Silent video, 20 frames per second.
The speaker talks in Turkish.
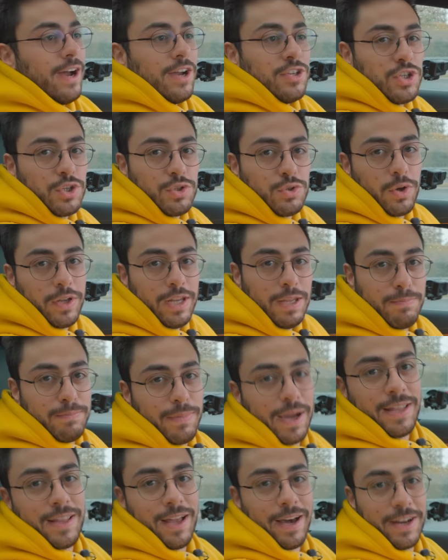açık söyleyeyim
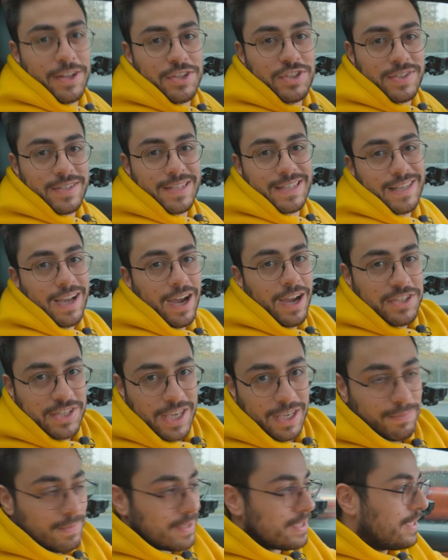ben aracın sağa
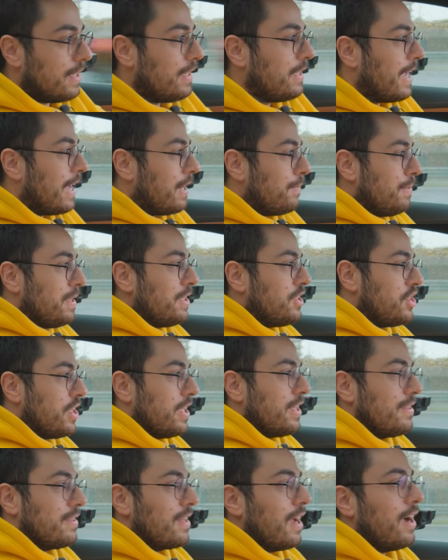çekmesini yani bir
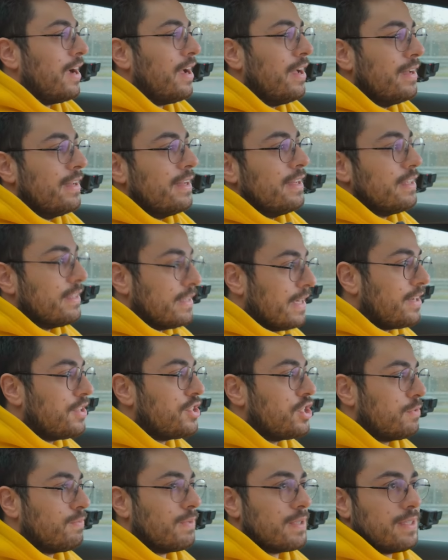şerit daha yana
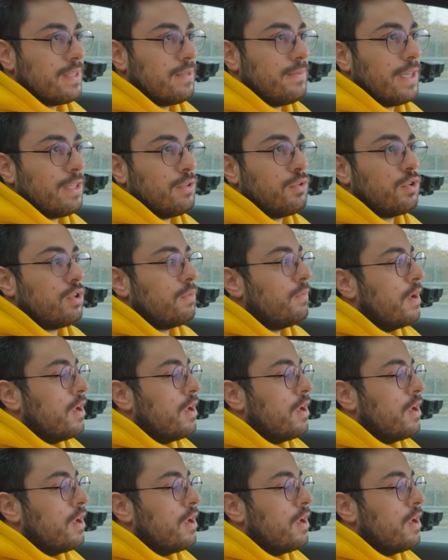çıkmasını bekliyordum.